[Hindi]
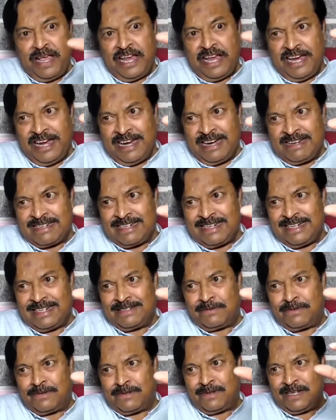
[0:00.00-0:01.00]
में हेट्रेट
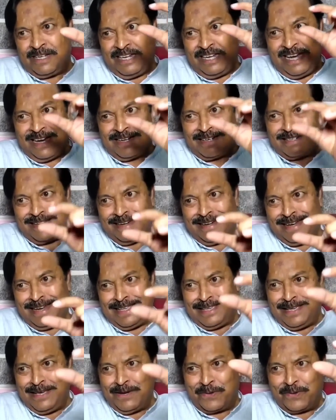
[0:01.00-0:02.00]
क्रिएट
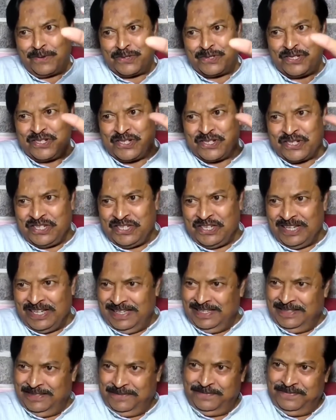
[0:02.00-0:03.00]
करने की कोशिश की
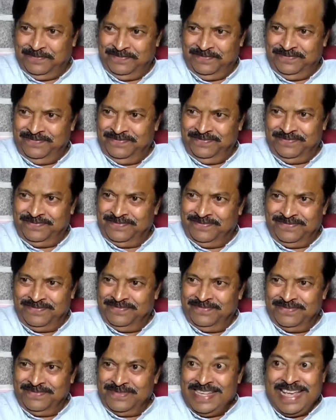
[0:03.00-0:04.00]
है
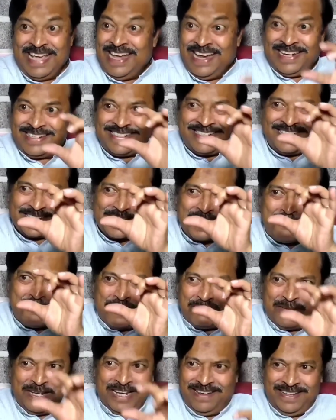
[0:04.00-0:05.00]
ये हेट्रेट का
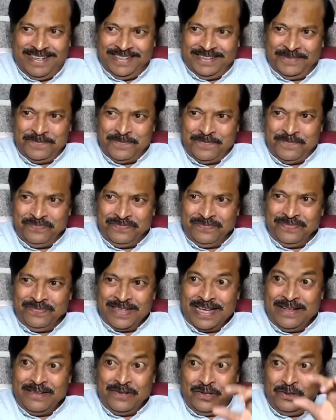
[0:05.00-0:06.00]
मामला है
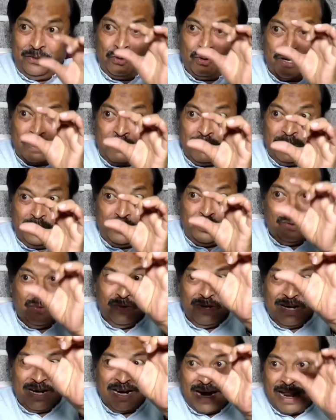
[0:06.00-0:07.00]
दो कम्युनिटी
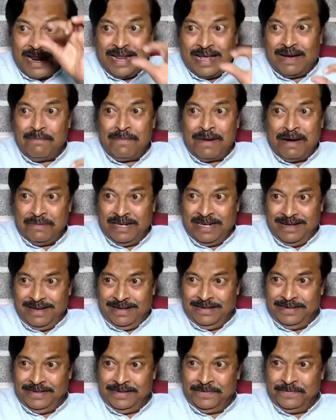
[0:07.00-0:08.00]
को लड़ाने का मामला
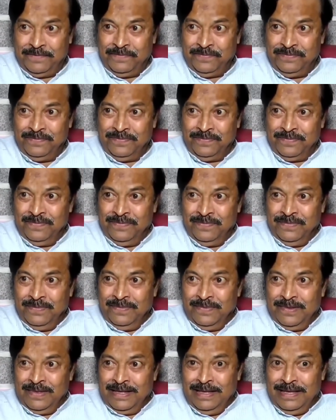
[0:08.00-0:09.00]
है
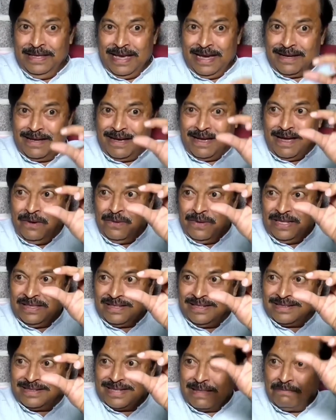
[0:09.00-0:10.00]
एक
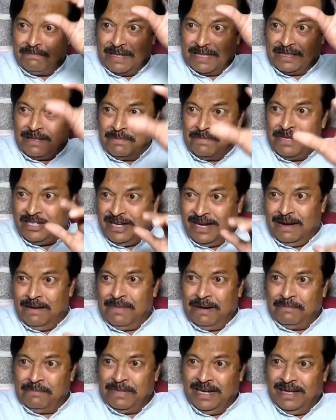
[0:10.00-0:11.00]
औरत के साथ बदतमीजी का
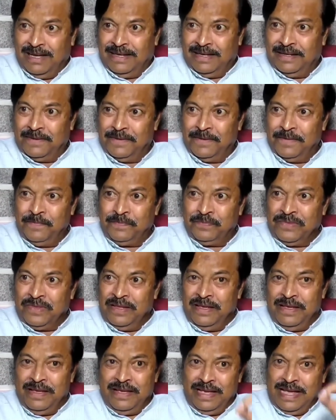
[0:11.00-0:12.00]
मामला है
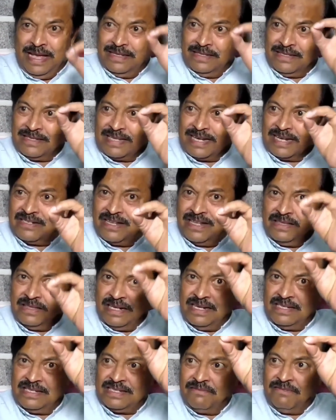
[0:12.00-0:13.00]
यहाँ सेक्शन
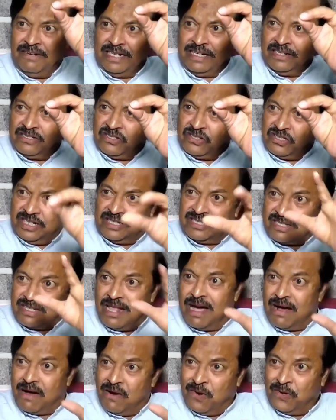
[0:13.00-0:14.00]
376
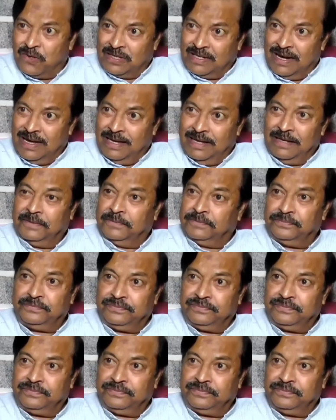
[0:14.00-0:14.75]
लागू होता है